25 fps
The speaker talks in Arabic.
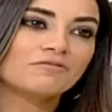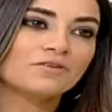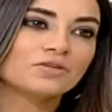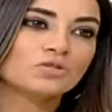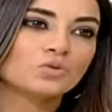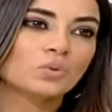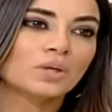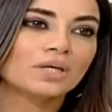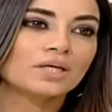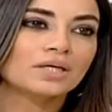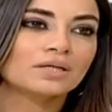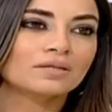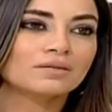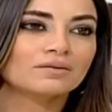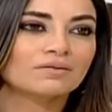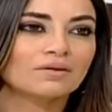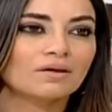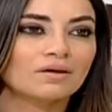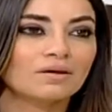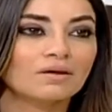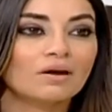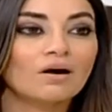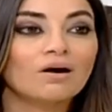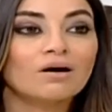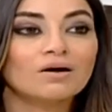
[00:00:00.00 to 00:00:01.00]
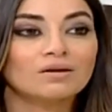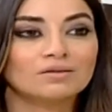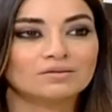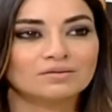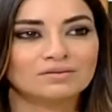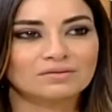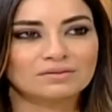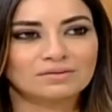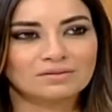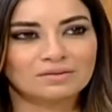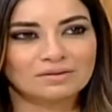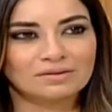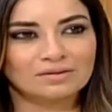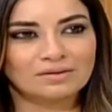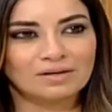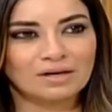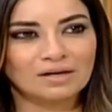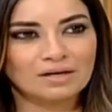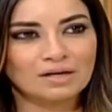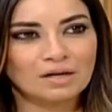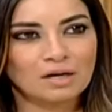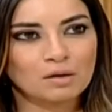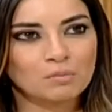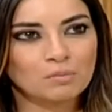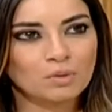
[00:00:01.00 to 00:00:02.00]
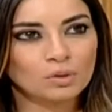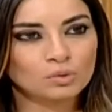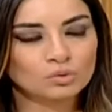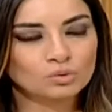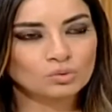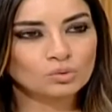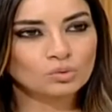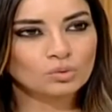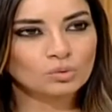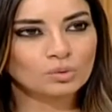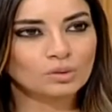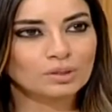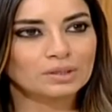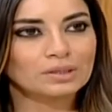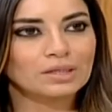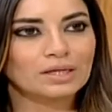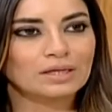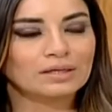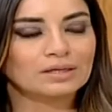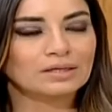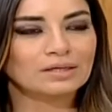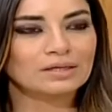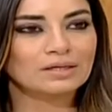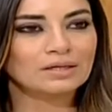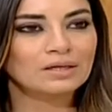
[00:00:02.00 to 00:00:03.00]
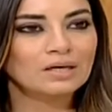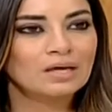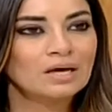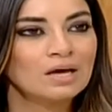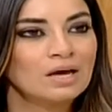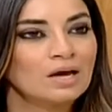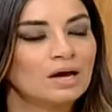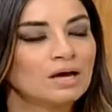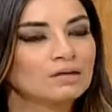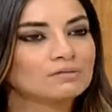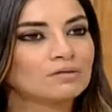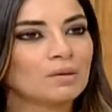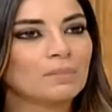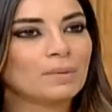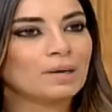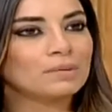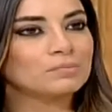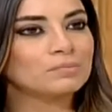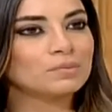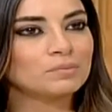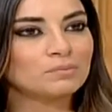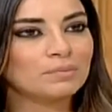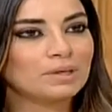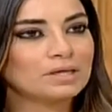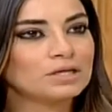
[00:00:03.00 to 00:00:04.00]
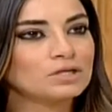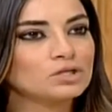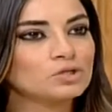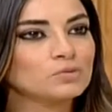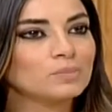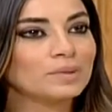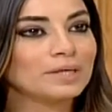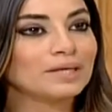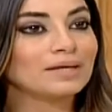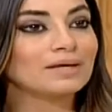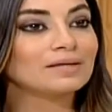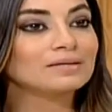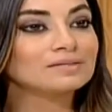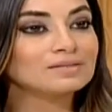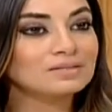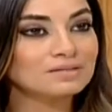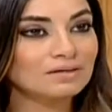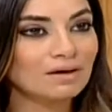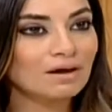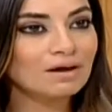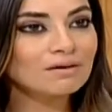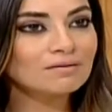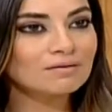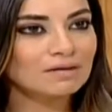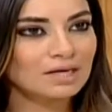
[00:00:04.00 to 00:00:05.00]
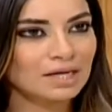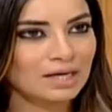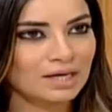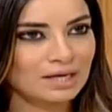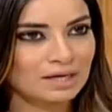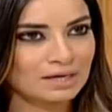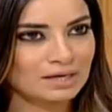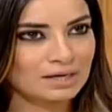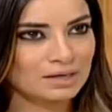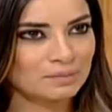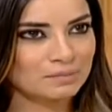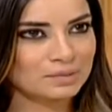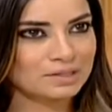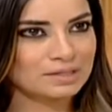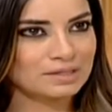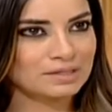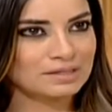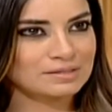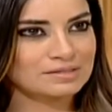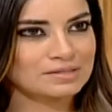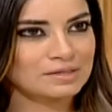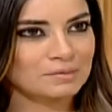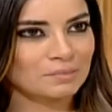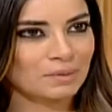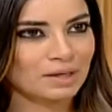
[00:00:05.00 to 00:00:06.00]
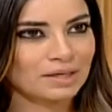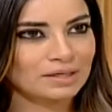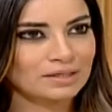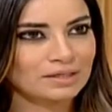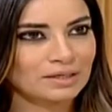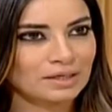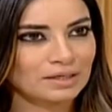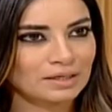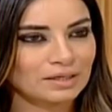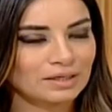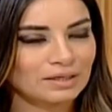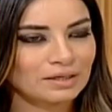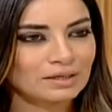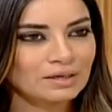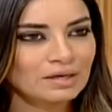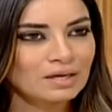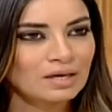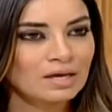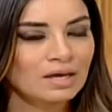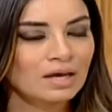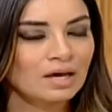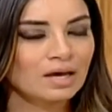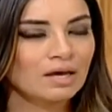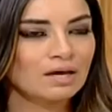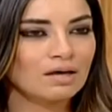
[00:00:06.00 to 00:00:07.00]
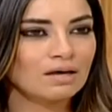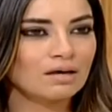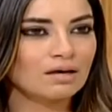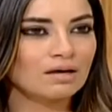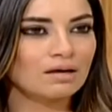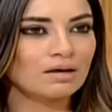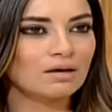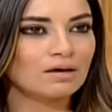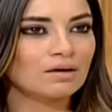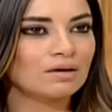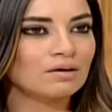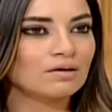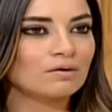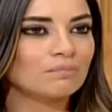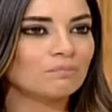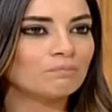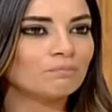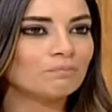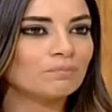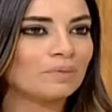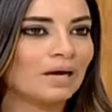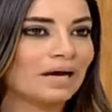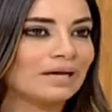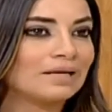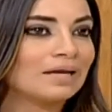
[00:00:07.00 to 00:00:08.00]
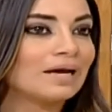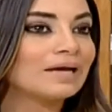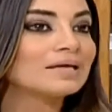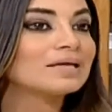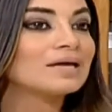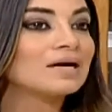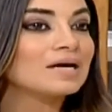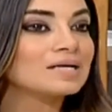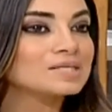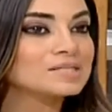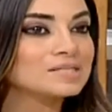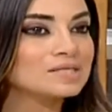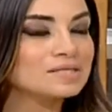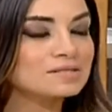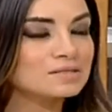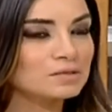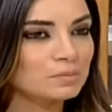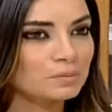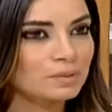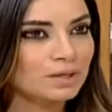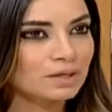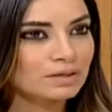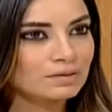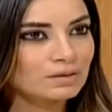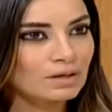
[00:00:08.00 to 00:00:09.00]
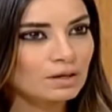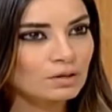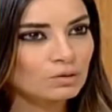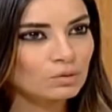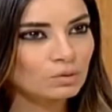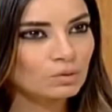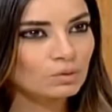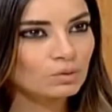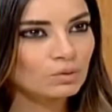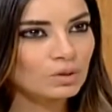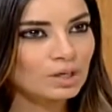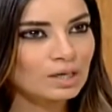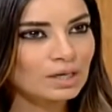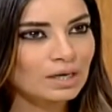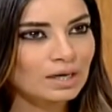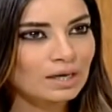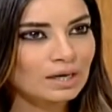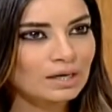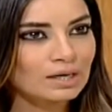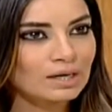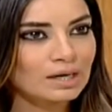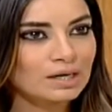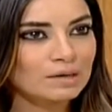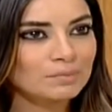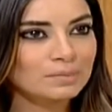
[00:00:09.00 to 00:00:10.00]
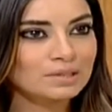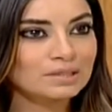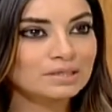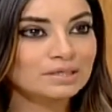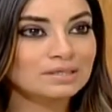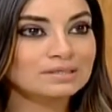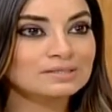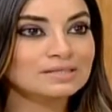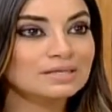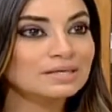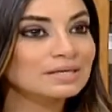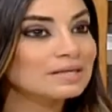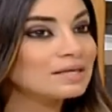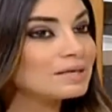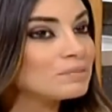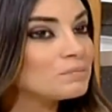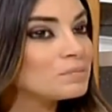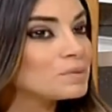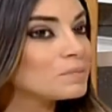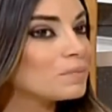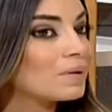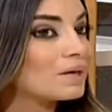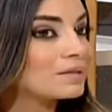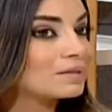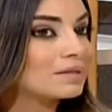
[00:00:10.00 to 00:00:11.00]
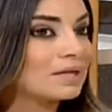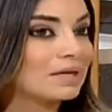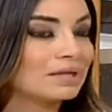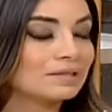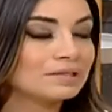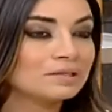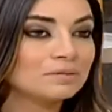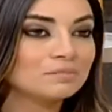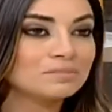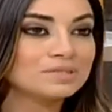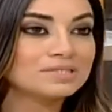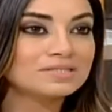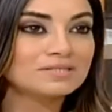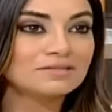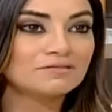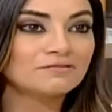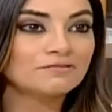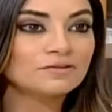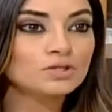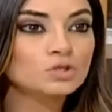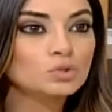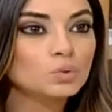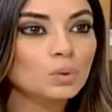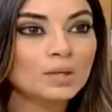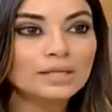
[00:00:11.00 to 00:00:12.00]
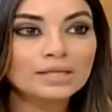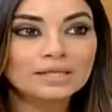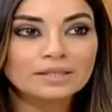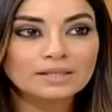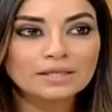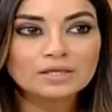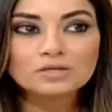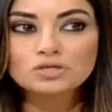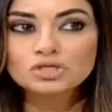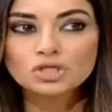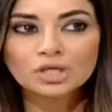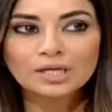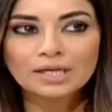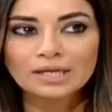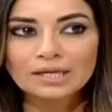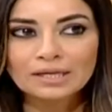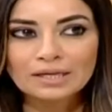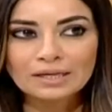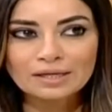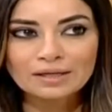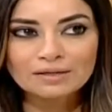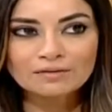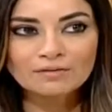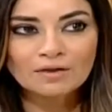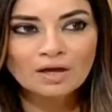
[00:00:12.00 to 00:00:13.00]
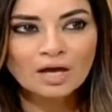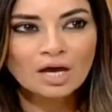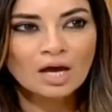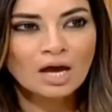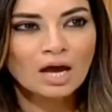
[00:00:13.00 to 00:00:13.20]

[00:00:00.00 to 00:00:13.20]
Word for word: في شويه لغط على الموضوع يعني آه، طبعا بنبلش من اختيار الاهل لمدرسه معينه آه، آه، على اي اساس بيختاروا الاهل هالمدرسه ليه ببعض الاحيان بيصير في شويه اشكالات